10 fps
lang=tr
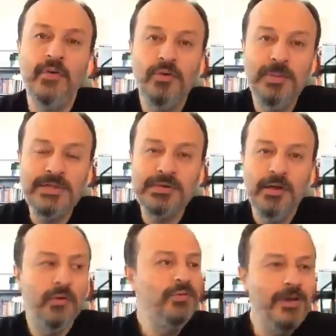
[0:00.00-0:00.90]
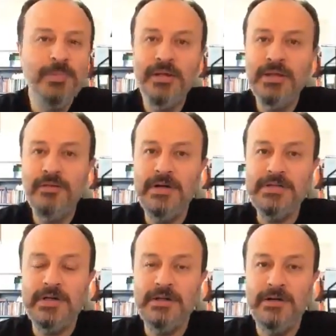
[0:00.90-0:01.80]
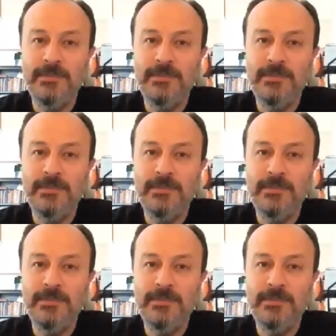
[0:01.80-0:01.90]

Olmaz. Onu yapanlar var zaten.